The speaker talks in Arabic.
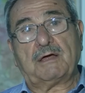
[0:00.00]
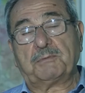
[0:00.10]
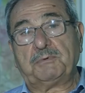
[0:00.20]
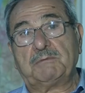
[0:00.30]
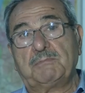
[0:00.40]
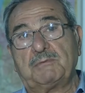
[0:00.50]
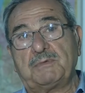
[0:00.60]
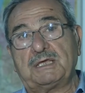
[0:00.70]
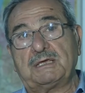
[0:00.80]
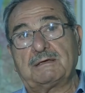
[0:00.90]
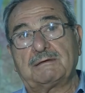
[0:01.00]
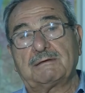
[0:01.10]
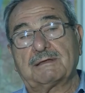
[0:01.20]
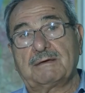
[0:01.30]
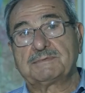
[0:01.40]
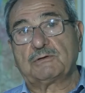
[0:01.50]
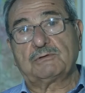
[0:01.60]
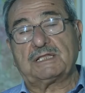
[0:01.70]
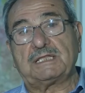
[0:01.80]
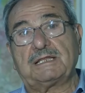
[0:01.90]
40%
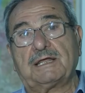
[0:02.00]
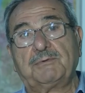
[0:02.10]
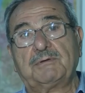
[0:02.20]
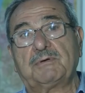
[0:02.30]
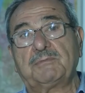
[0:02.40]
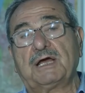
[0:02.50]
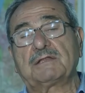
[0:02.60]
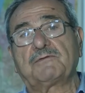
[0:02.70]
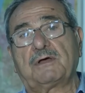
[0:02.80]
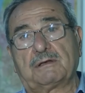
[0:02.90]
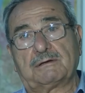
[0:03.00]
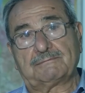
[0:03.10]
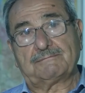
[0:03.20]
35 ل 40% أطفال